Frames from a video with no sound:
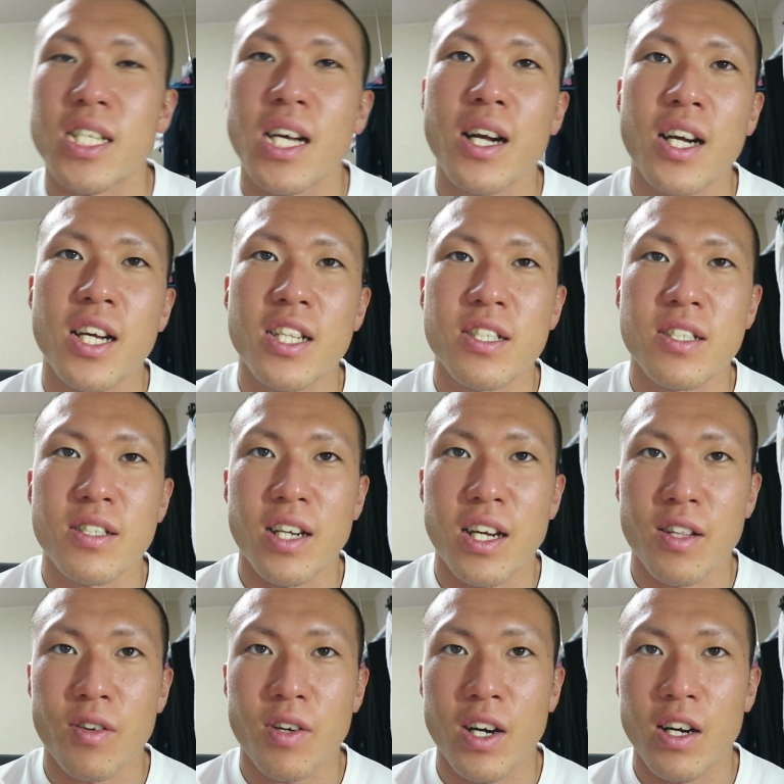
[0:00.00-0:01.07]
3ヶ月ぐら
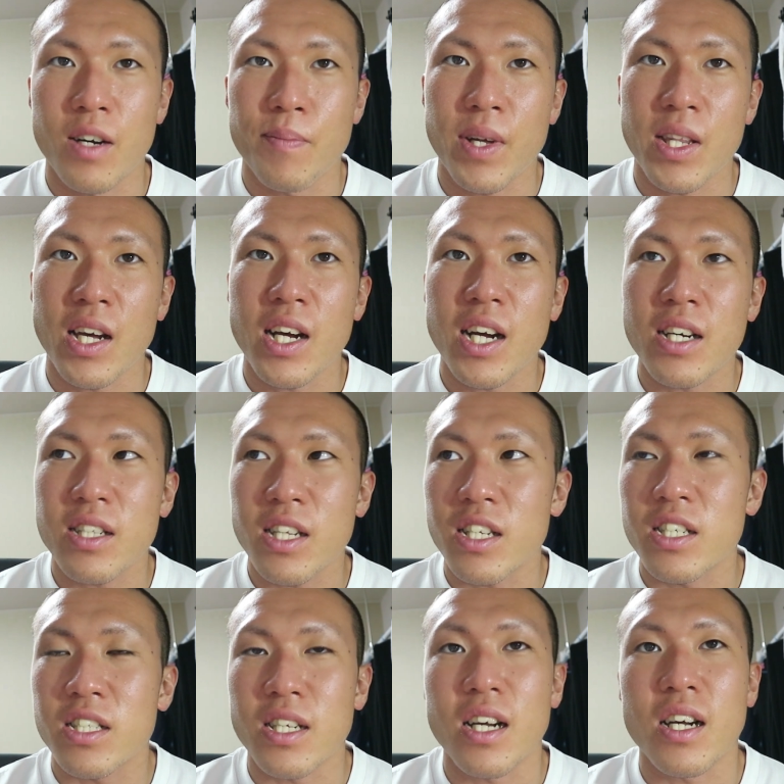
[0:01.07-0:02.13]
いとか、まあ、長くて
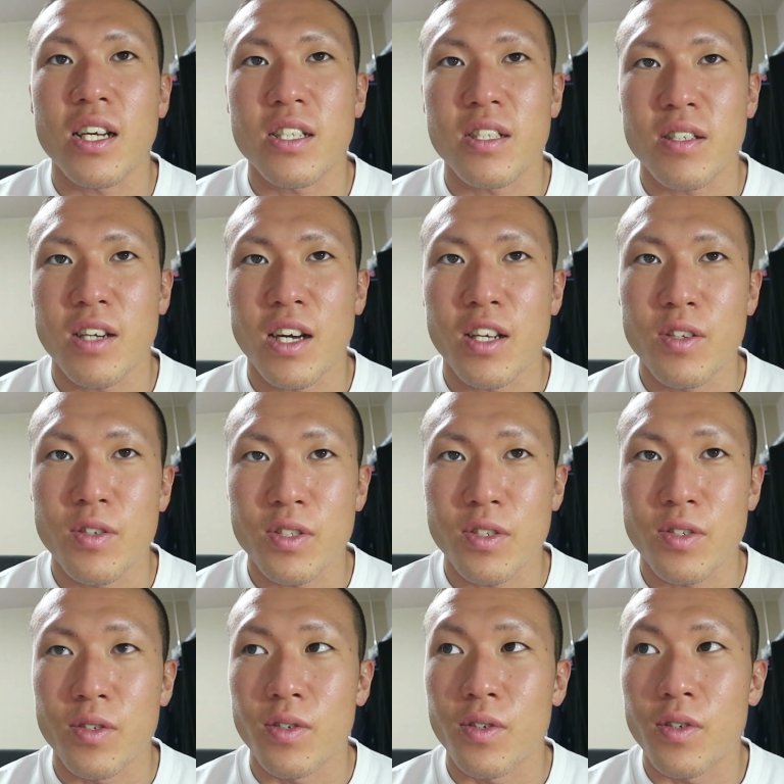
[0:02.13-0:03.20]
2、3ヶ月ぐらいの、
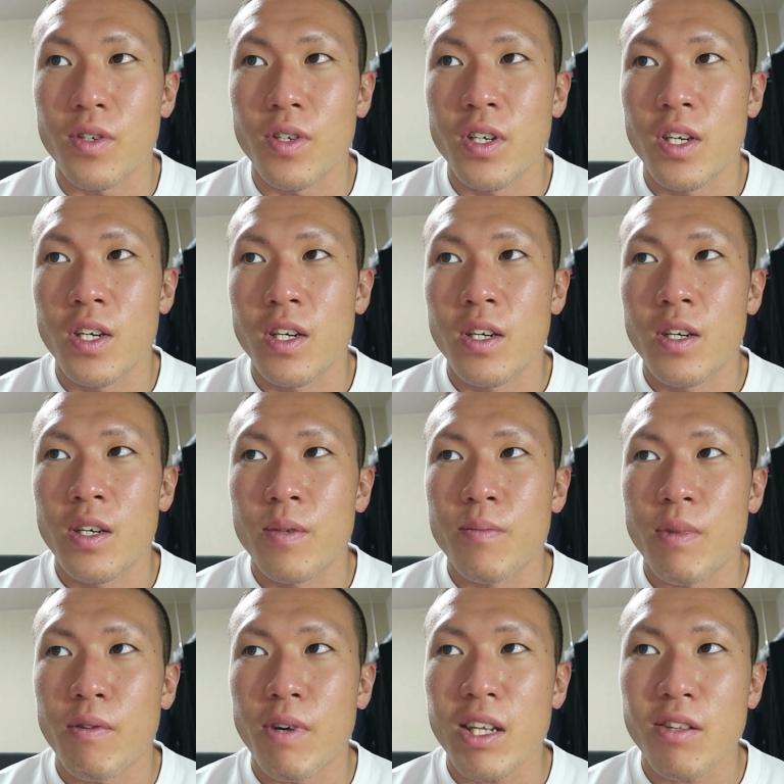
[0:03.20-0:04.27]

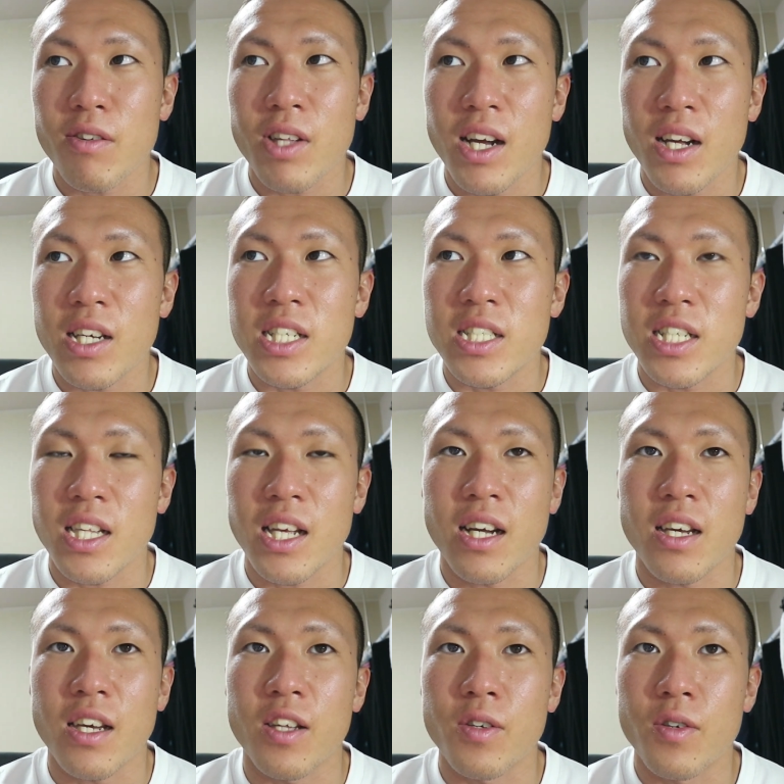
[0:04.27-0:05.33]
割と短期っちゃ
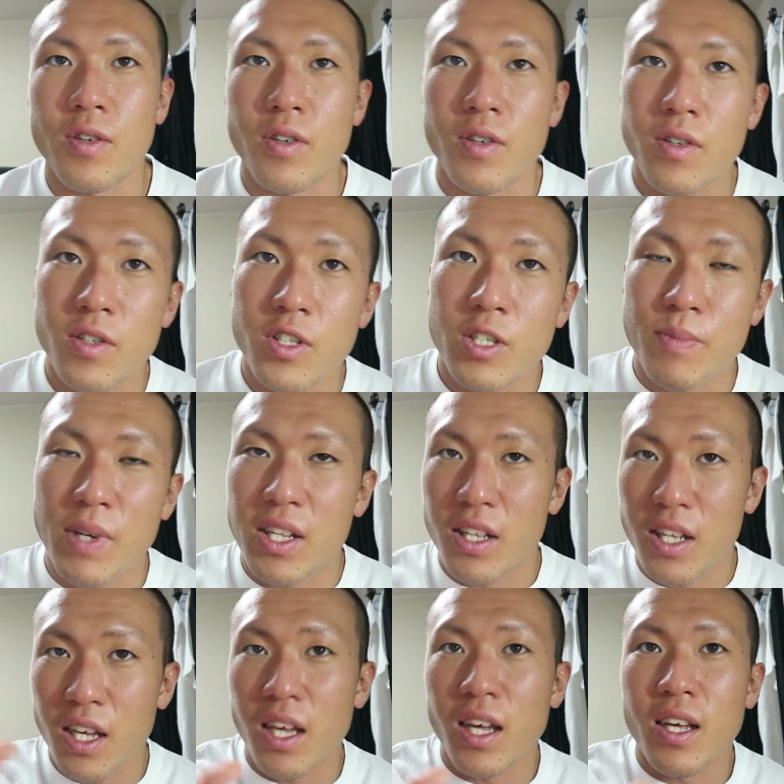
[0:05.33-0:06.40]
短期のスパン
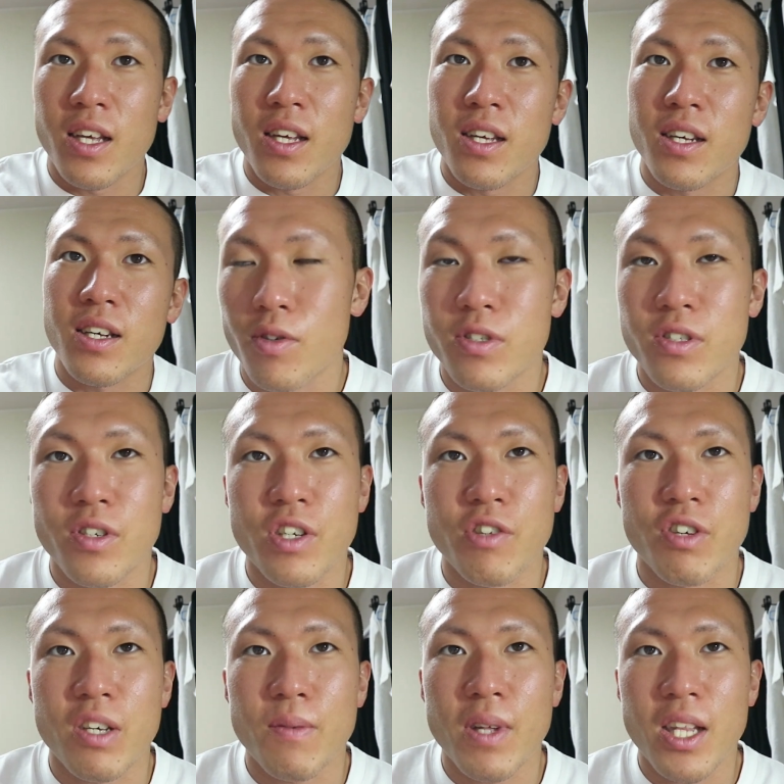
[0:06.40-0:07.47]
で、ゴールの日
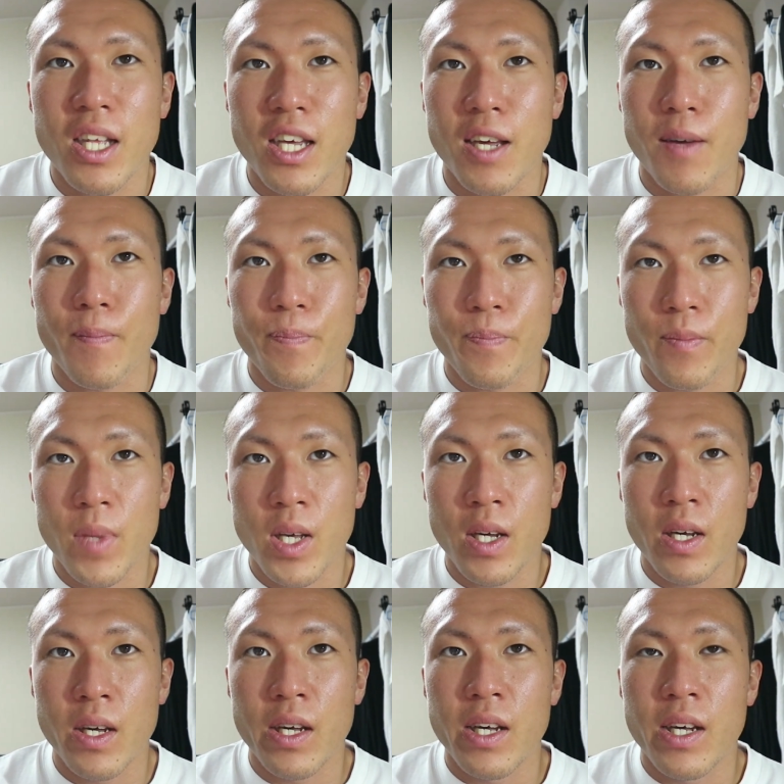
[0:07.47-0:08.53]
を決めて、
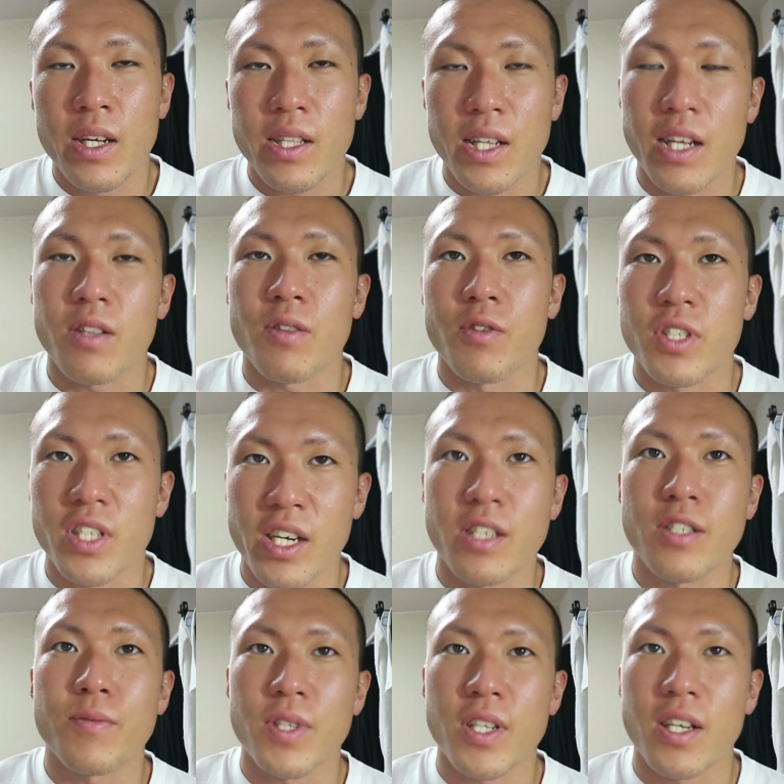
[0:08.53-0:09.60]
ダイエットしてい
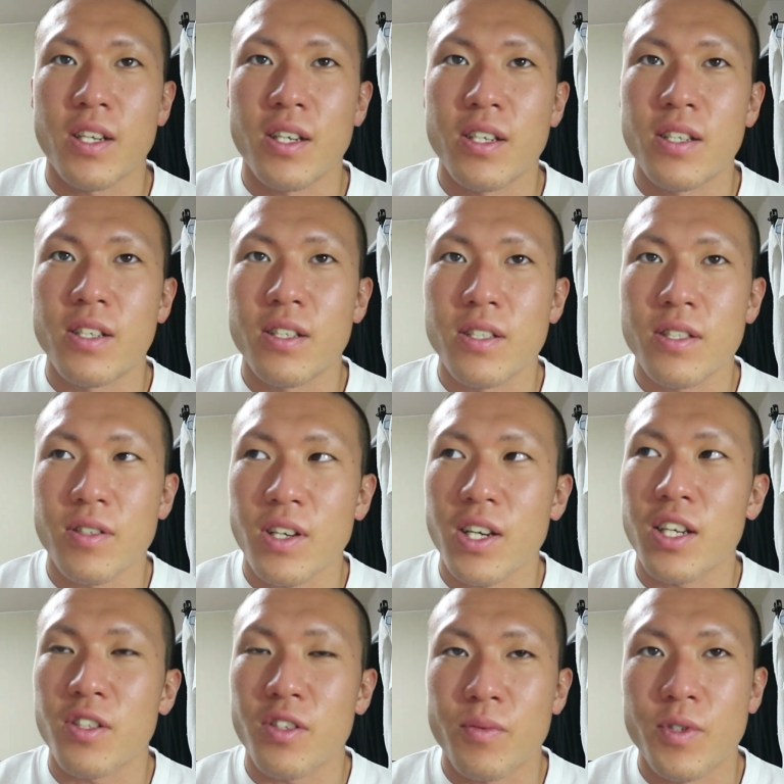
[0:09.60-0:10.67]
くみたいな、それ
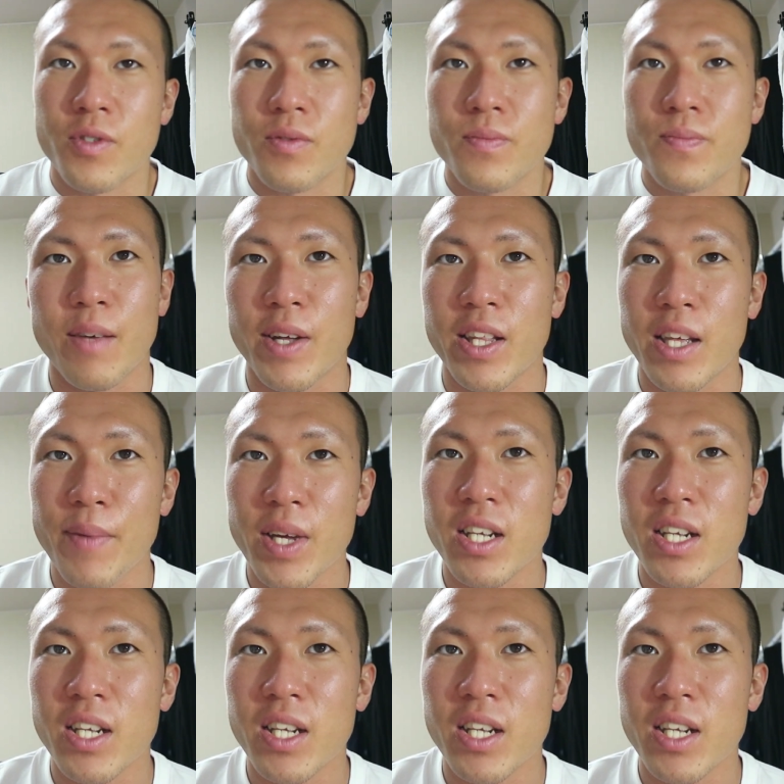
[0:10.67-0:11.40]
がいいと思う。で、まあ、デ